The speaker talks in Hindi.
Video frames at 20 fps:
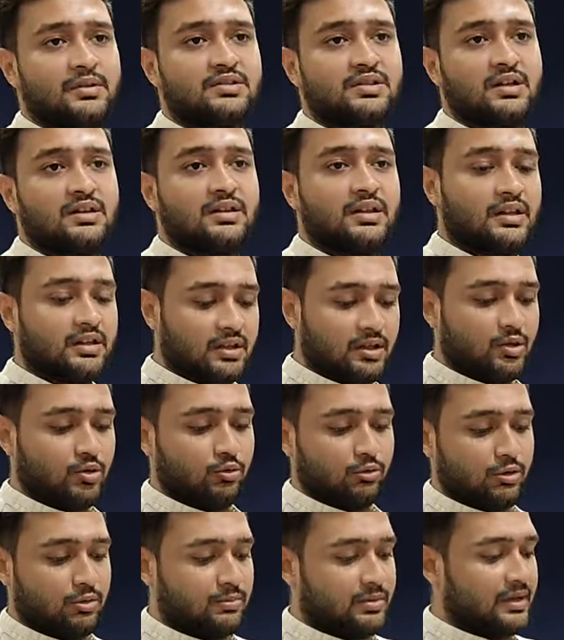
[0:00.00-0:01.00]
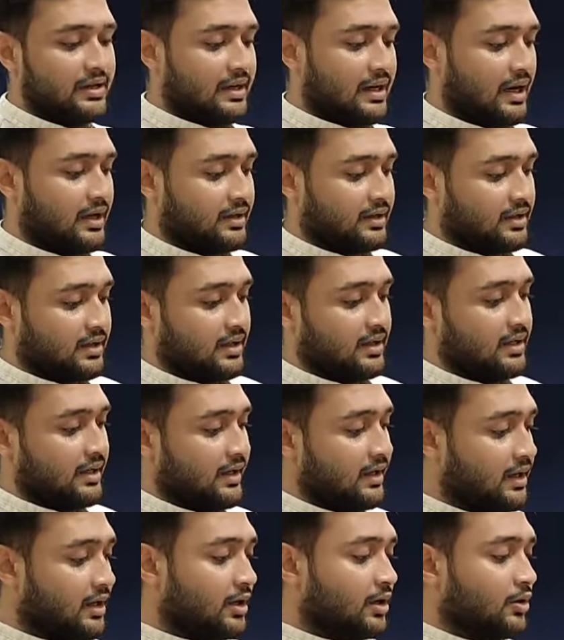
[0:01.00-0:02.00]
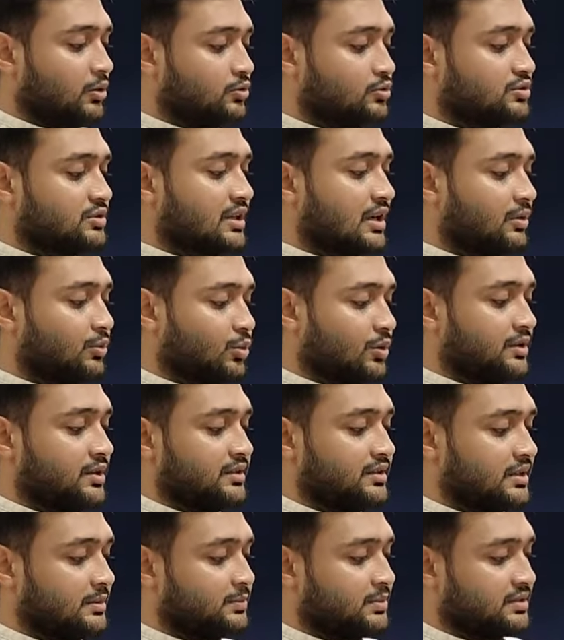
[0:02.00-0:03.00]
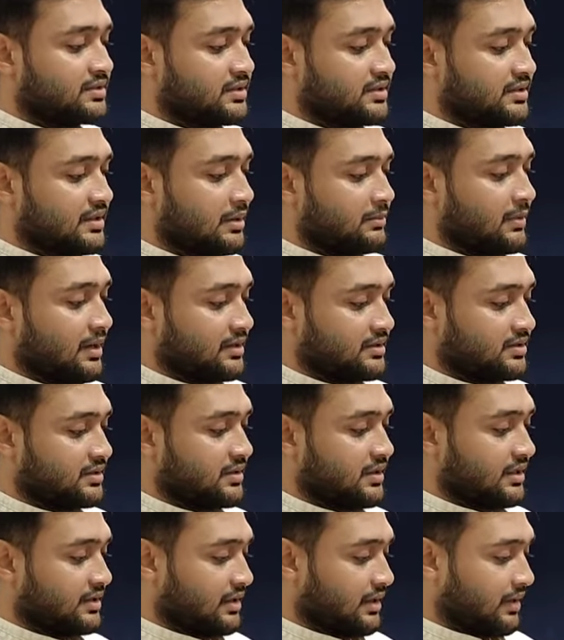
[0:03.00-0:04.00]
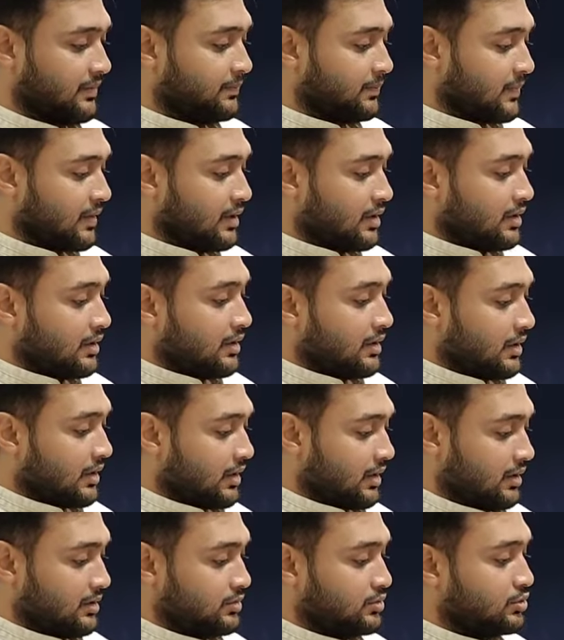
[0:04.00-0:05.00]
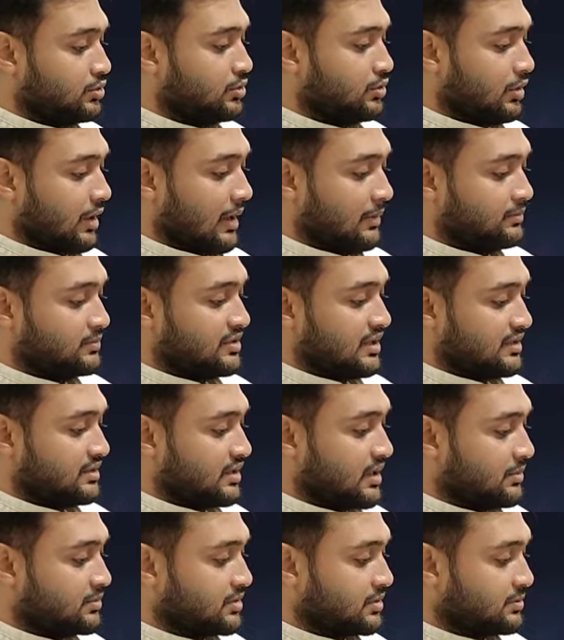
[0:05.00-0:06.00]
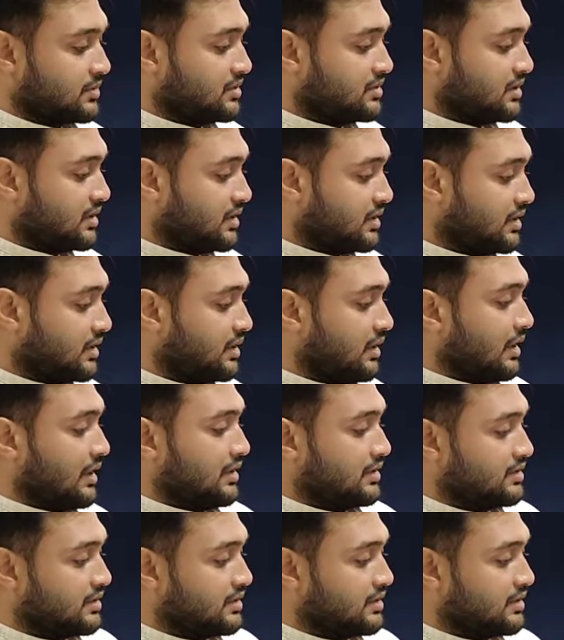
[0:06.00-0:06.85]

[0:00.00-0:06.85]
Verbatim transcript: पे चलते हैं कि कोई भी एक आर्टिकल है उसका वन हंड्रेड परसेंट का मार्जिन रहता है अच्छा जी हाँ तो अब जैसे आप समझिए कि